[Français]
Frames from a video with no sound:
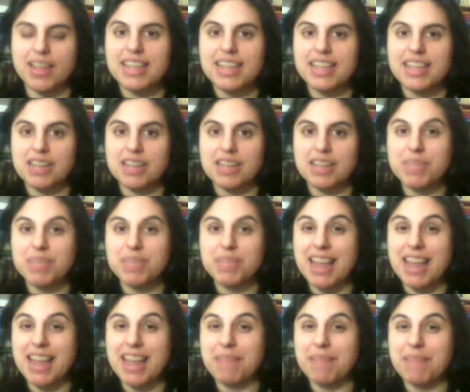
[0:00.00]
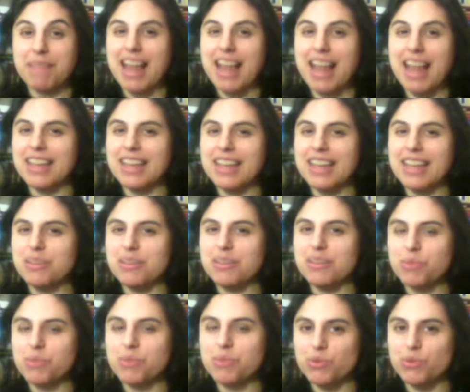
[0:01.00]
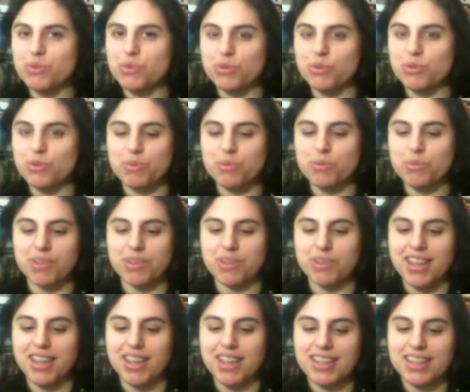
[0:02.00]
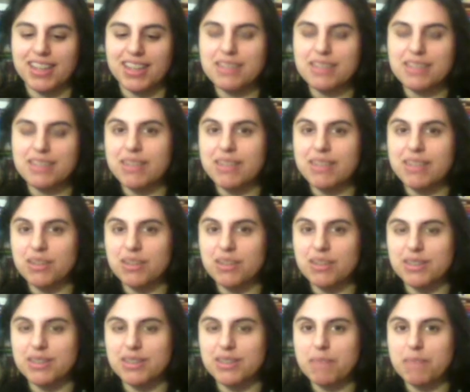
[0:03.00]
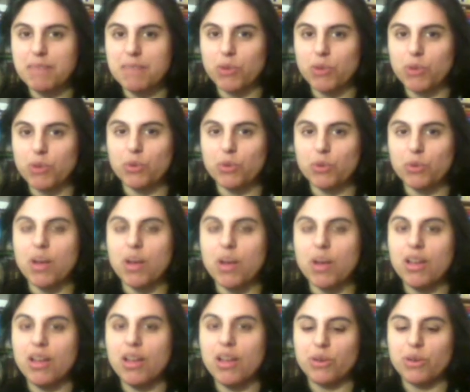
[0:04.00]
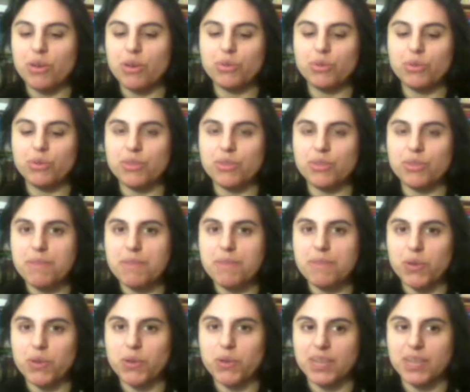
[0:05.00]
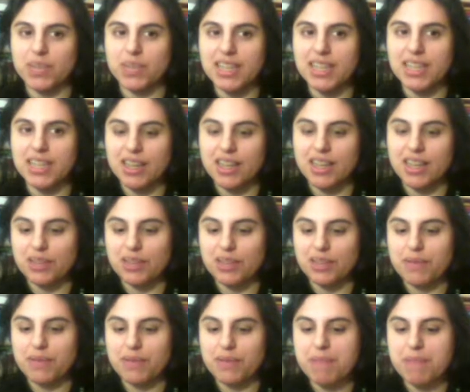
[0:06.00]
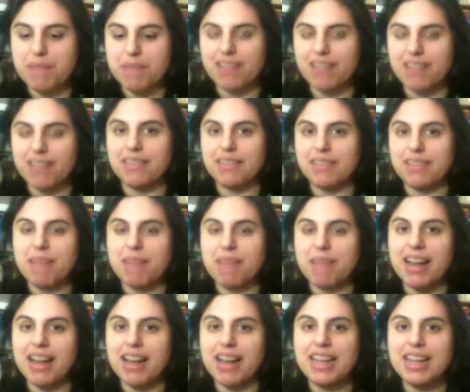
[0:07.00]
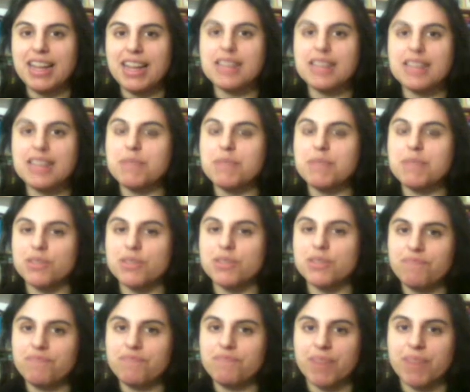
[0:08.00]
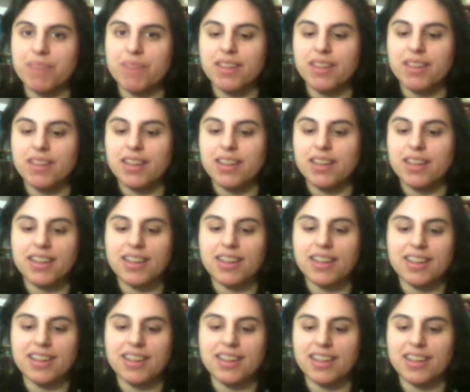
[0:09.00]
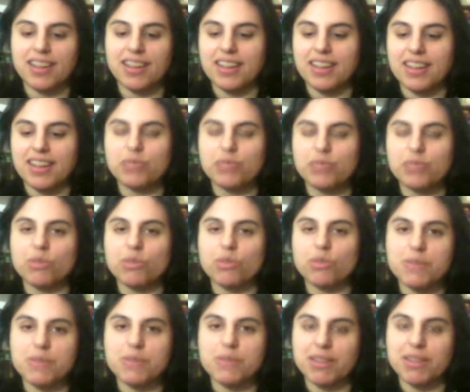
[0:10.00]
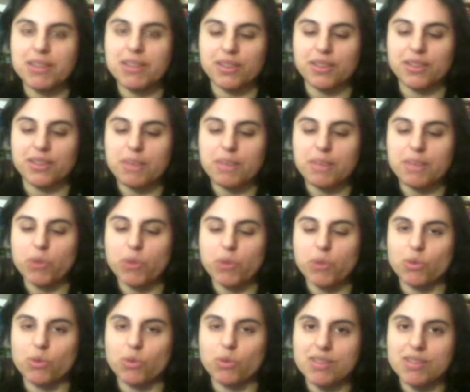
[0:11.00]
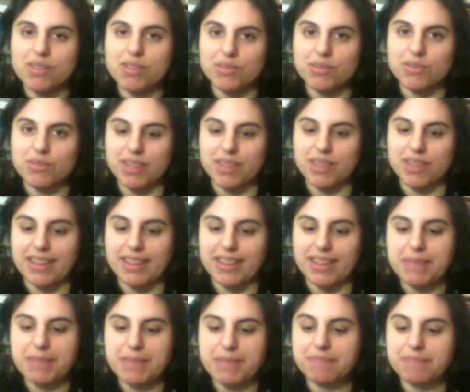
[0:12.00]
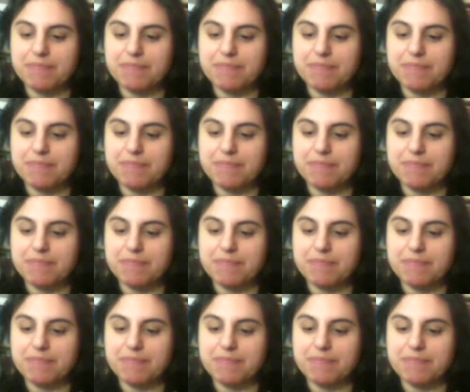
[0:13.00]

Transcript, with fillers: c'est comme si elle amenait la rédemption sur le monde. Il est si facile de dire n'importe quoi au nom de n'importe qui, de faire partie, parler les absents euh, et de transmettre n'importe quoi sans aucun respect.